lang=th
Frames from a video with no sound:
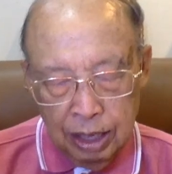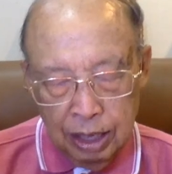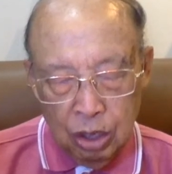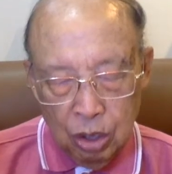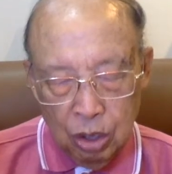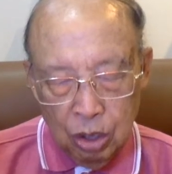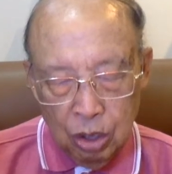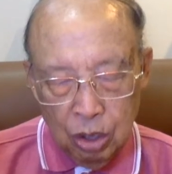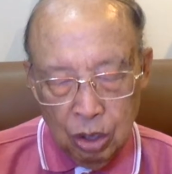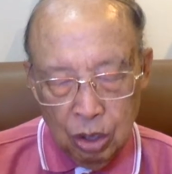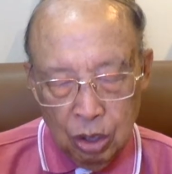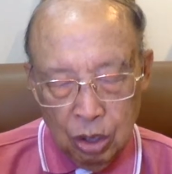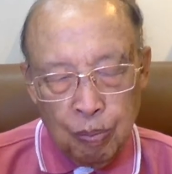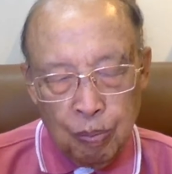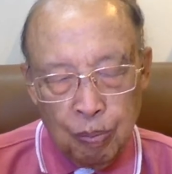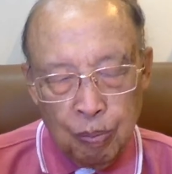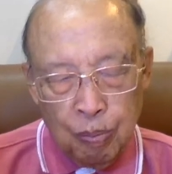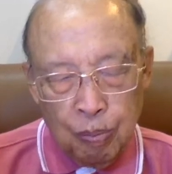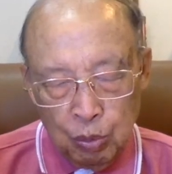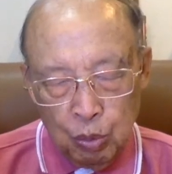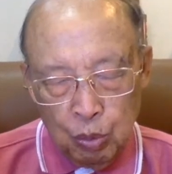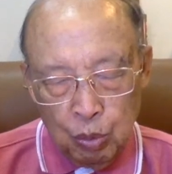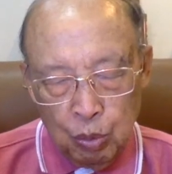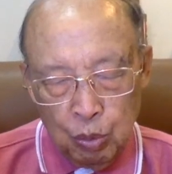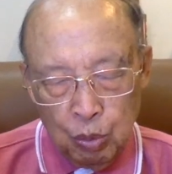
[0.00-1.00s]
ครบบริ
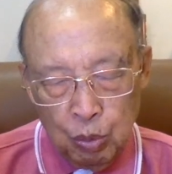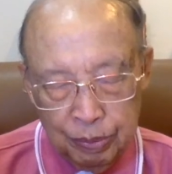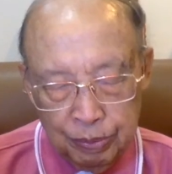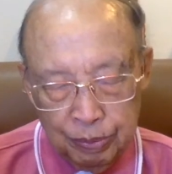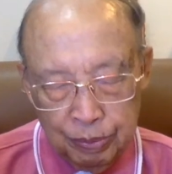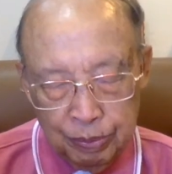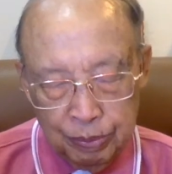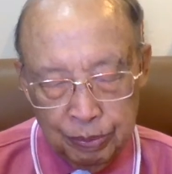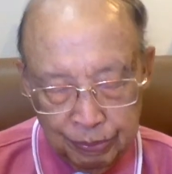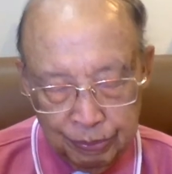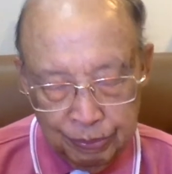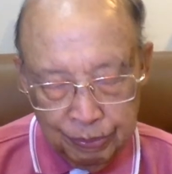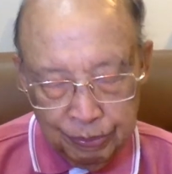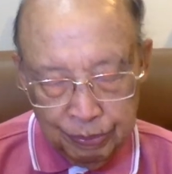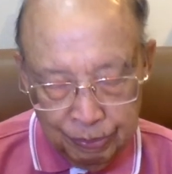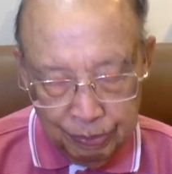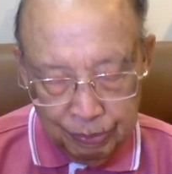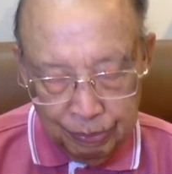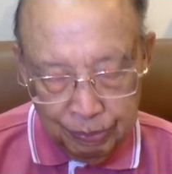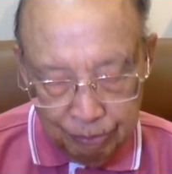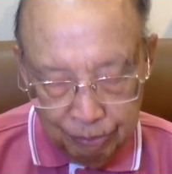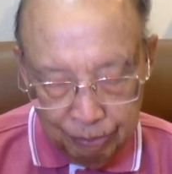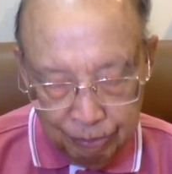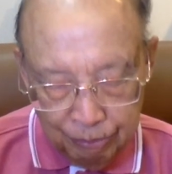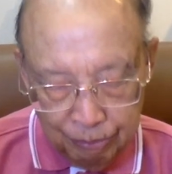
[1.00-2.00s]
บูรณ์
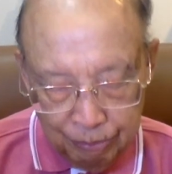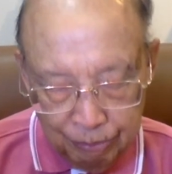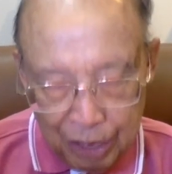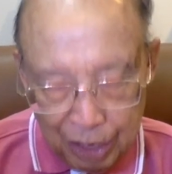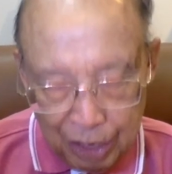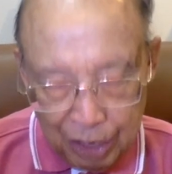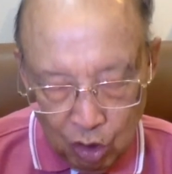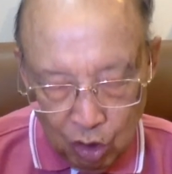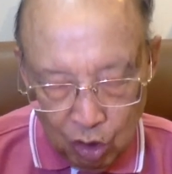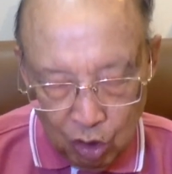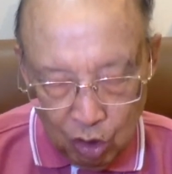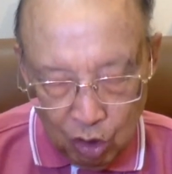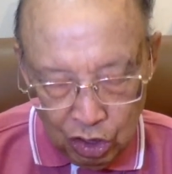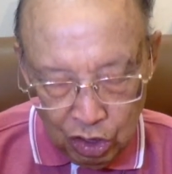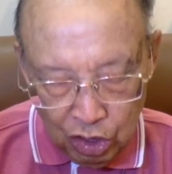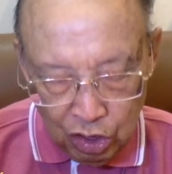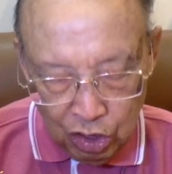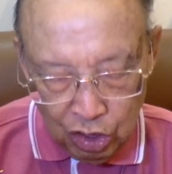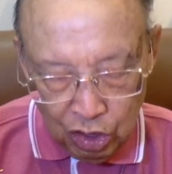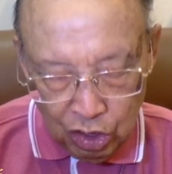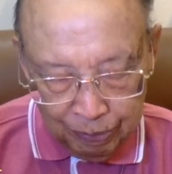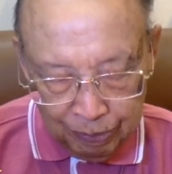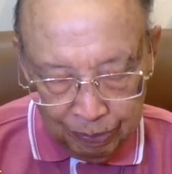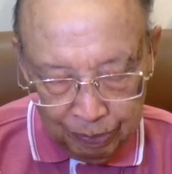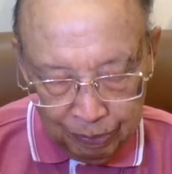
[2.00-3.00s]
มาเป็นของขน่อย
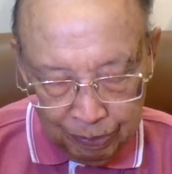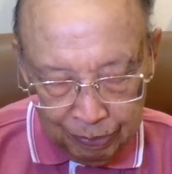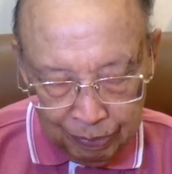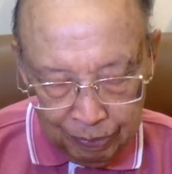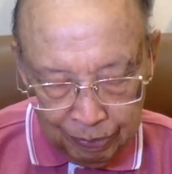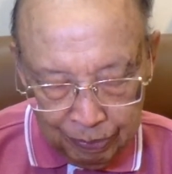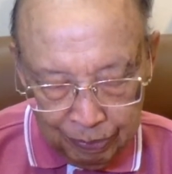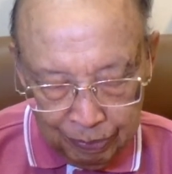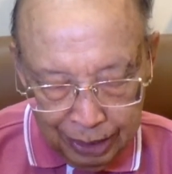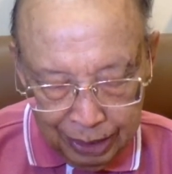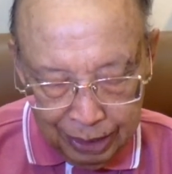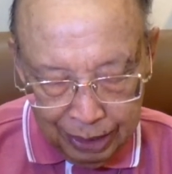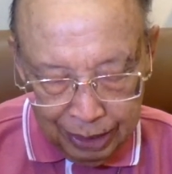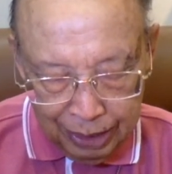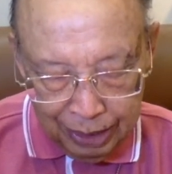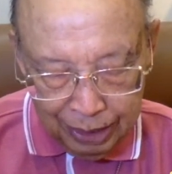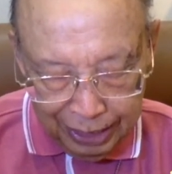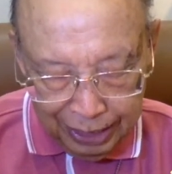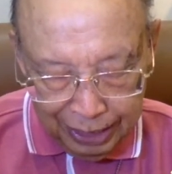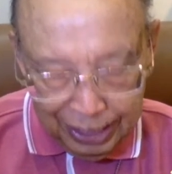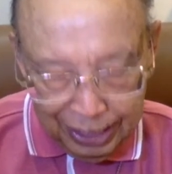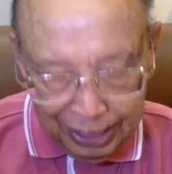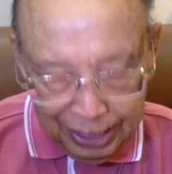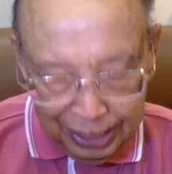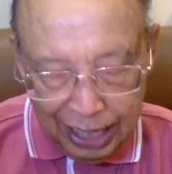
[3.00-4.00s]
เห็น
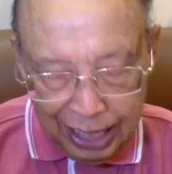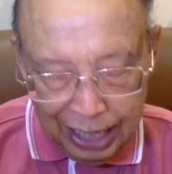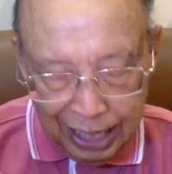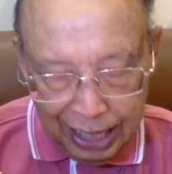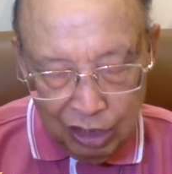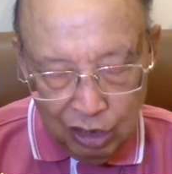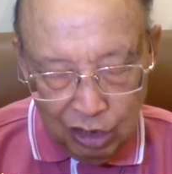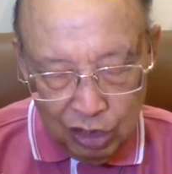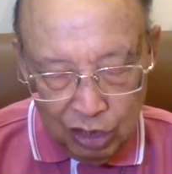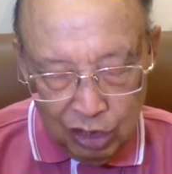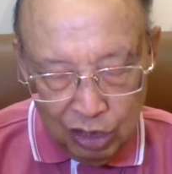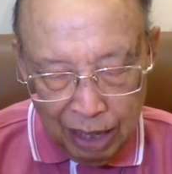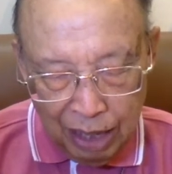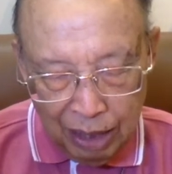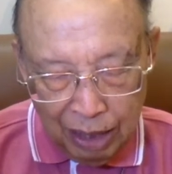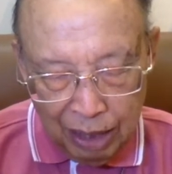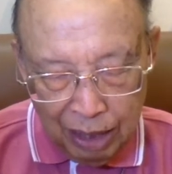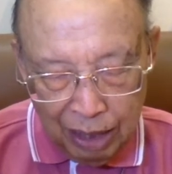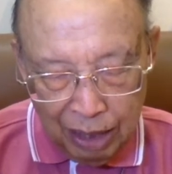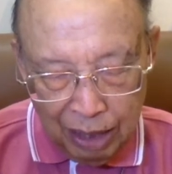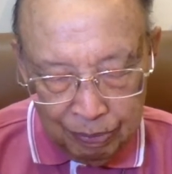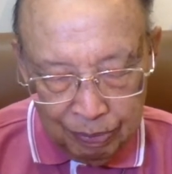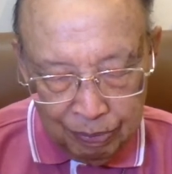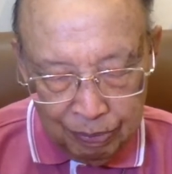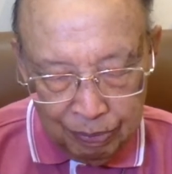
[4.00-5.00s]
การเยียวยา
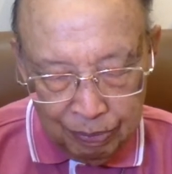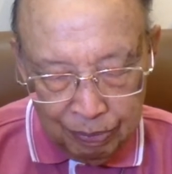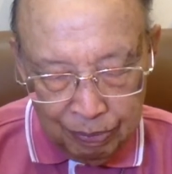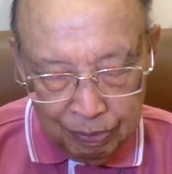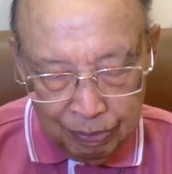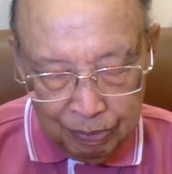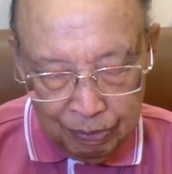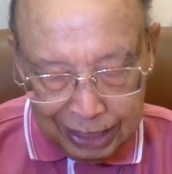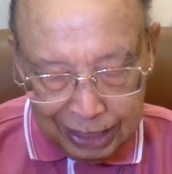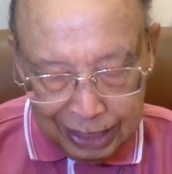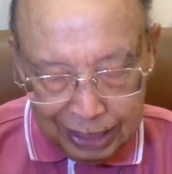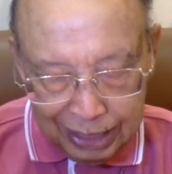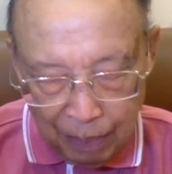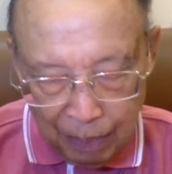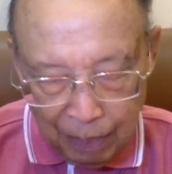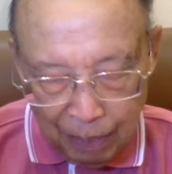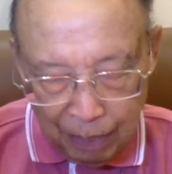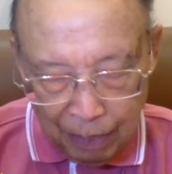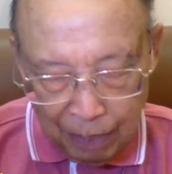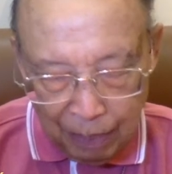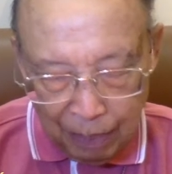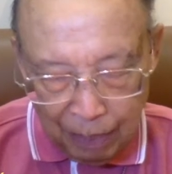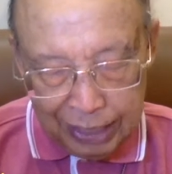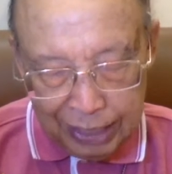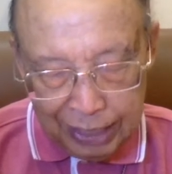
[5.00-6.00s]
รักษาพยา
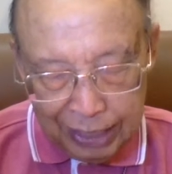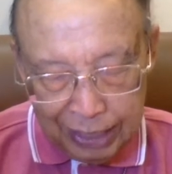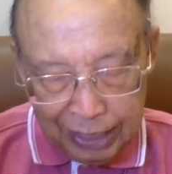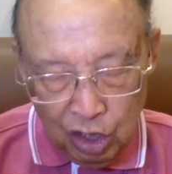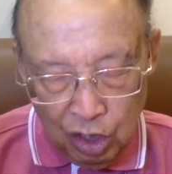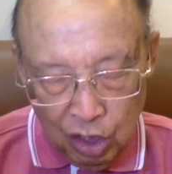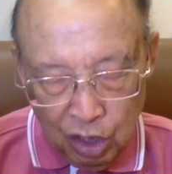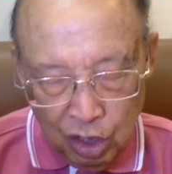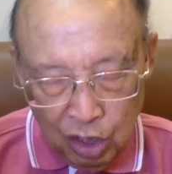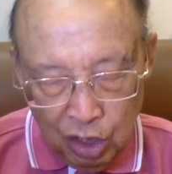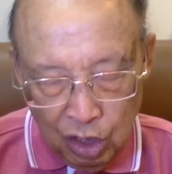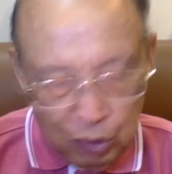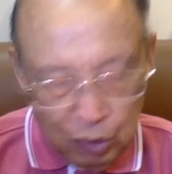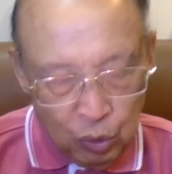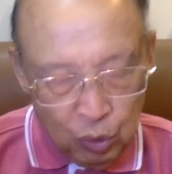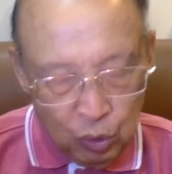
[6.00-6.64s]
ธิที่เขาได้เป็นอยู่